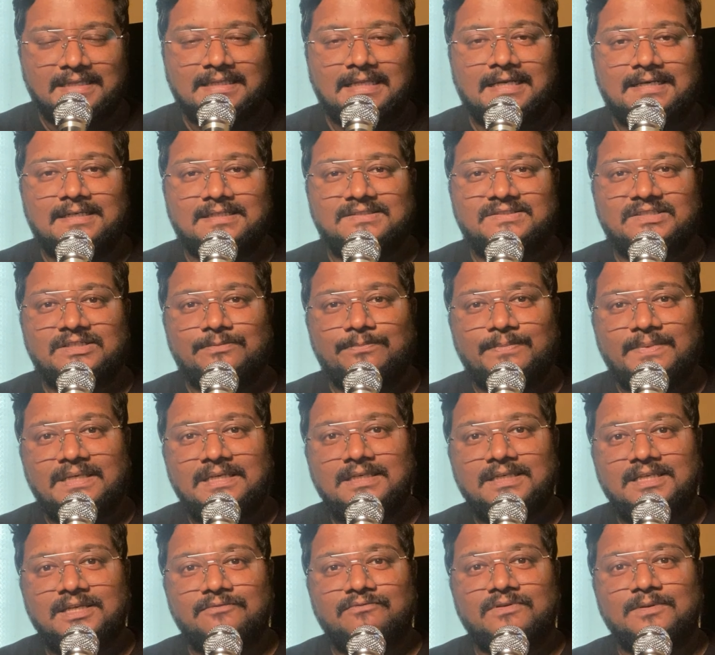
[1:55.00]
है दैट डजेंट
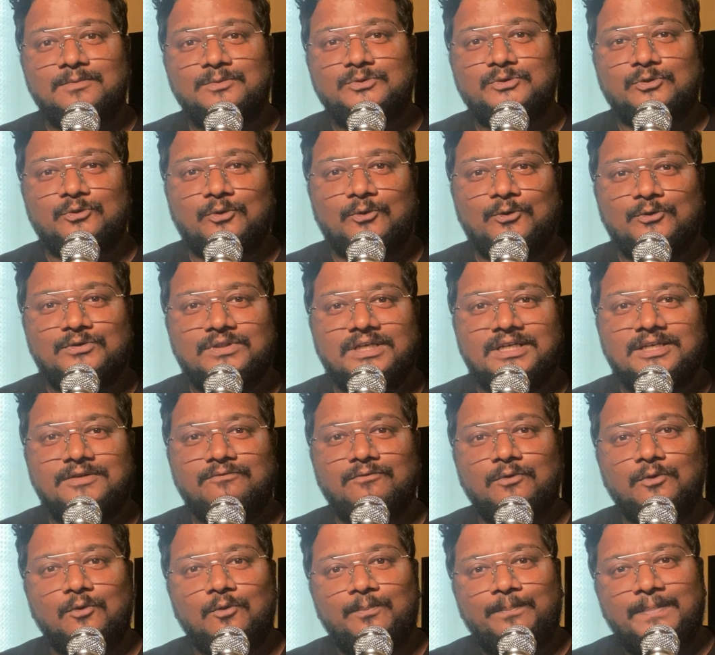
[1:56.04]
मीन की फिल्म शुरू होते ही
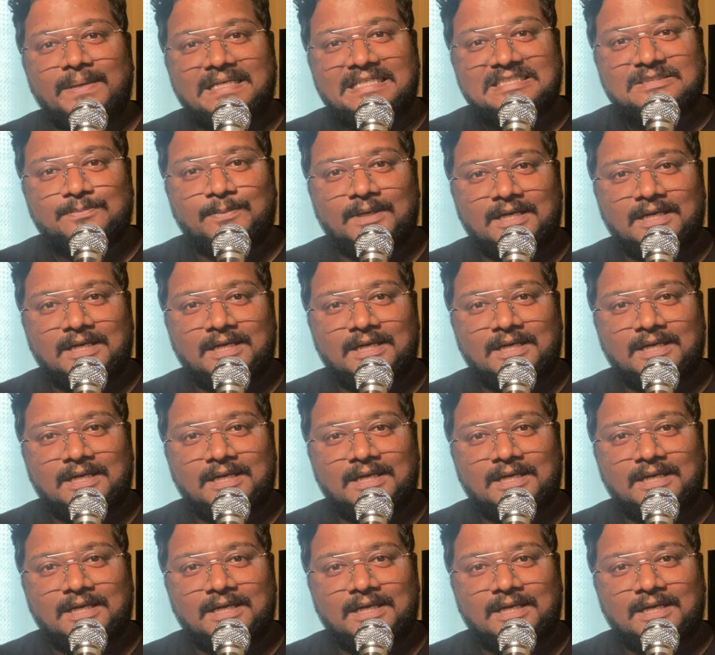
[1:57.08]
वो पेस